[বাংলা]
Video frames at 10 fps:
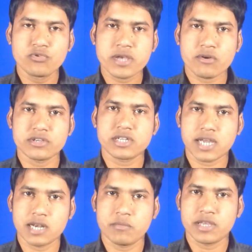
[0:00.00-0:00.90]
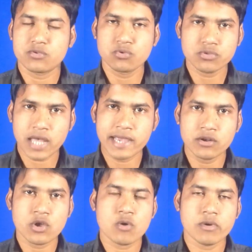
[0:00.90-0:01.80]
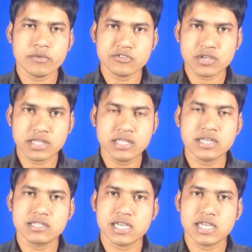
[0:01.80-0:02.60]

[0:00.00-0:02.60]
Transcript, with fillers: দুঃখে কষ্টে কাটবে শুধু তাই নয় অমাবস্যা দিতে